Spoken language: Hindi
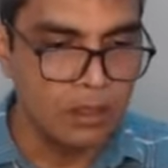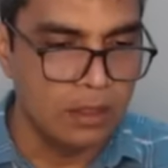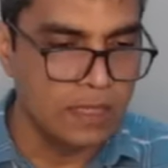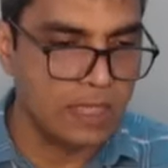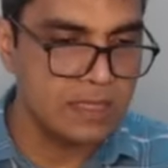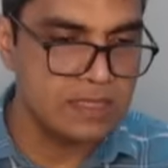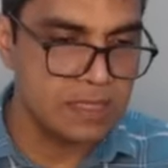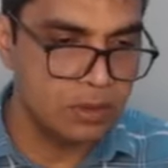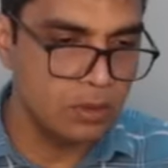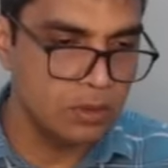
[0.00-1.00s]
और यहाँ से
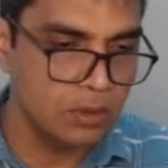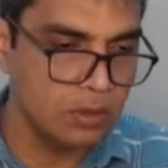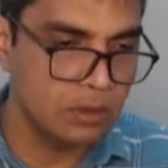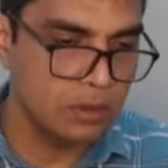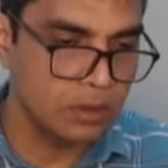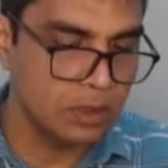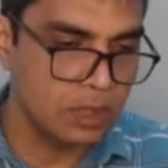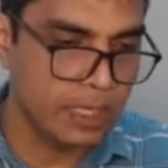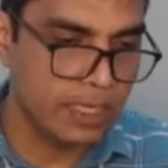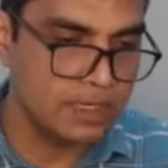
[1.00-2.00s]
ये रुक
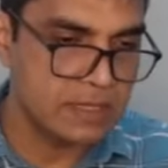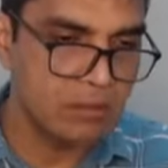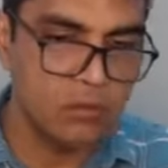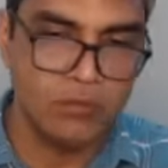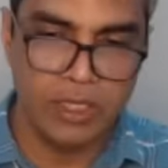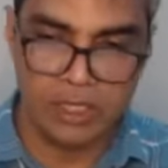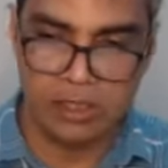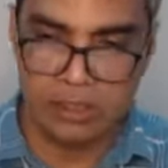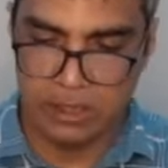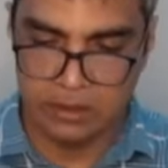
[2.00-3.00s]
कैसे मूव करेगा
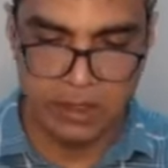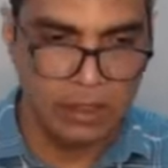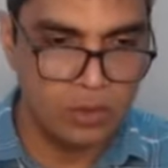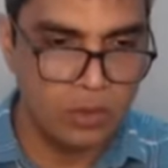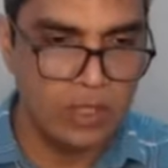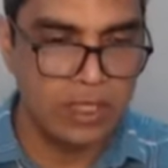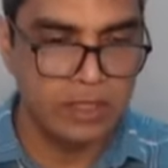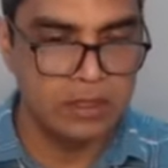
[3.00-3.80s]
देखते हैं रुक आया